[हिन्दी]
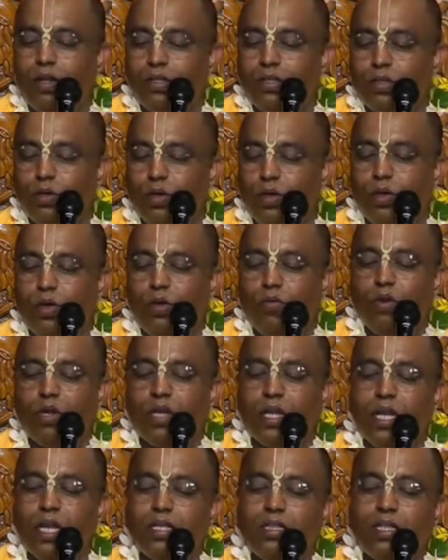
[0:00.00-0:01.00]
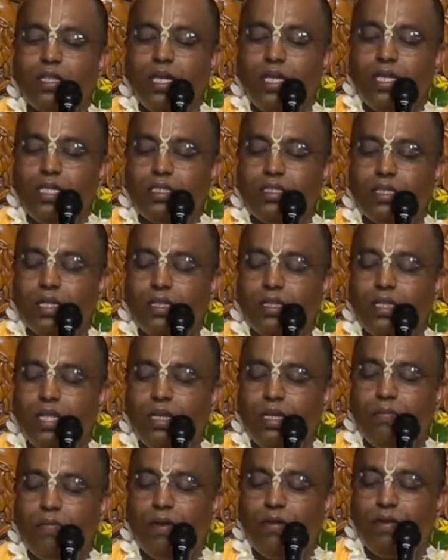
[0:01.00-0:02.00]
तो वो कहते हैं
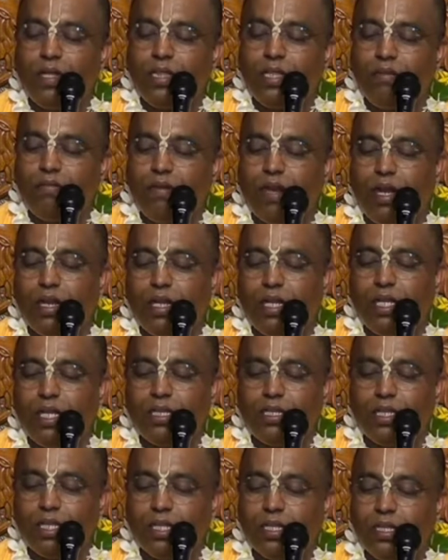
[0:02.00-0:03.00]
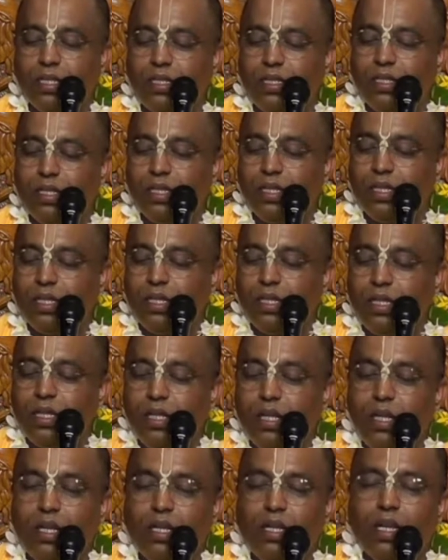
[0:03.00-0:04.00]
सिद्धिर भवती नेति
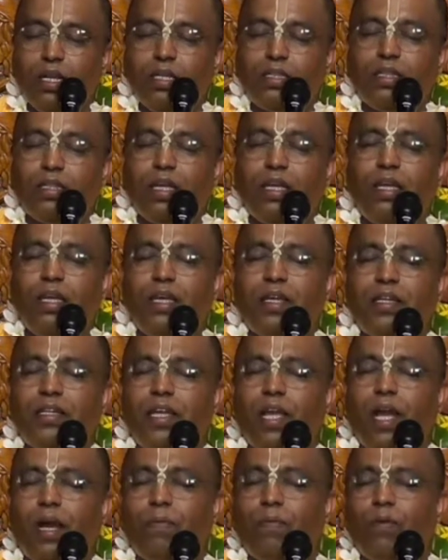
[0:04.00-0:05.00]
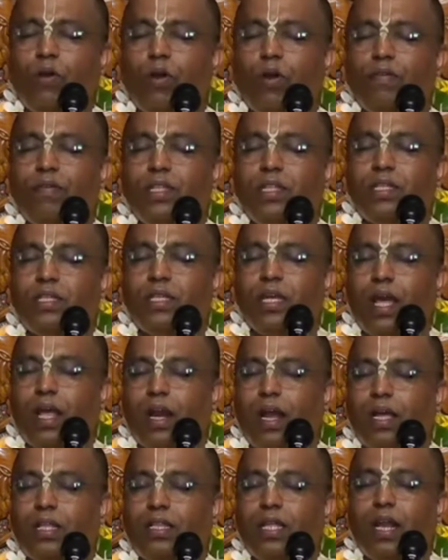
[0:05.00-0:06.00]
कहते हैं कि आप गोविंद की
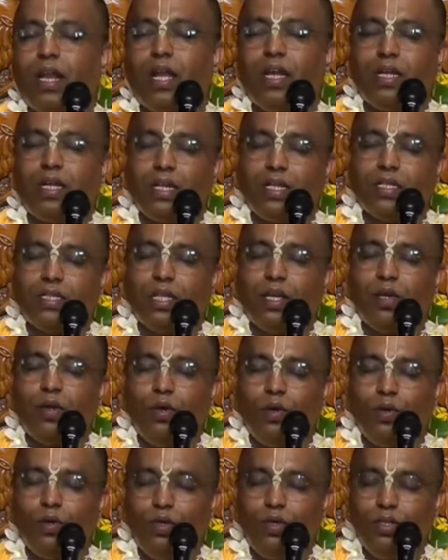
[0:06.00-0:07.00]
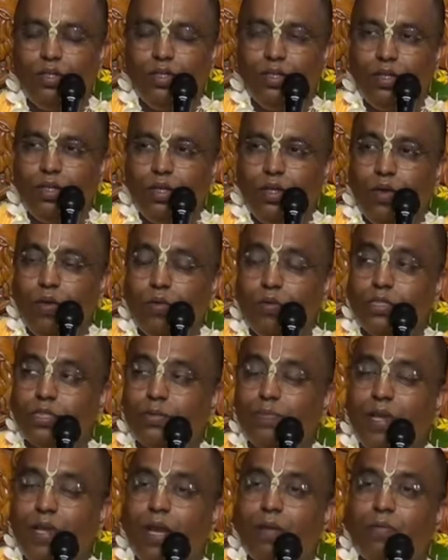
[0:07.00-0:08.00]
आराधना करते हो
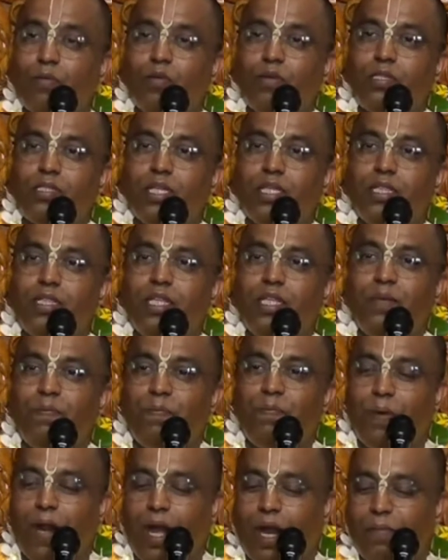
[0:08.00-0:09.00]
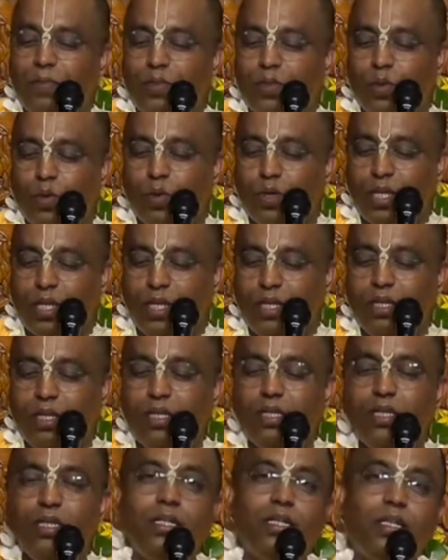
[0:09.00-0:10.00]
उसमें आपको सिद्धि प्राप्त होगी
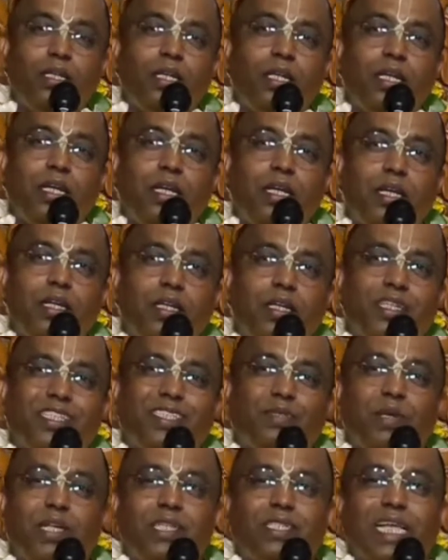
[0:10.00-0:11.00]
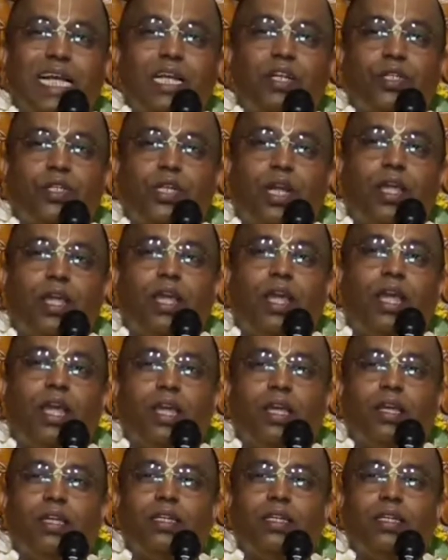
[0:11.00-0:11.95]
इसमें संशय है